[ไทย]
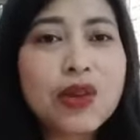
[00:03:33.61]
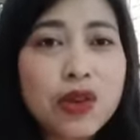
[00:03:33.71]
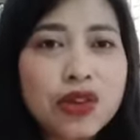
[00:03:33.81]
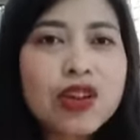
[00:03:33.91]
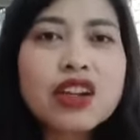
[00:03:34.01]
ค
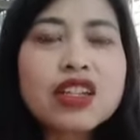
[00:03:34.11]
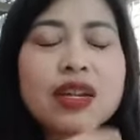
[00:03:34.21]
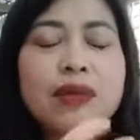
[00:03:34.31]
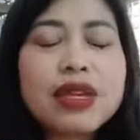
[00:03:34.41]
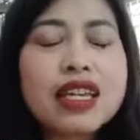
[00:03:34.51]
นน้อยก็จะ
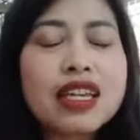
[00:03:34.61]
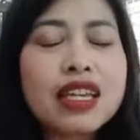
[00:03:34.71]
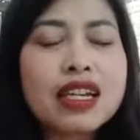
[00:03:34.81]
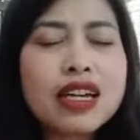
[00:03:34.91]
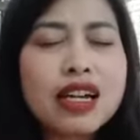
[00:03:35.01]
มี
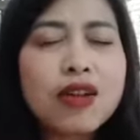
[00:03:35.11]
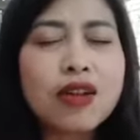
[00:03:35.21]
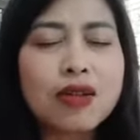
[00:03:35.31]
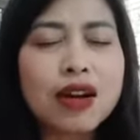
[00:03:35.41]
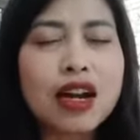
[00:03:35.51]
เรื่องของ
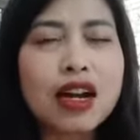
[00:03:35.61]
อ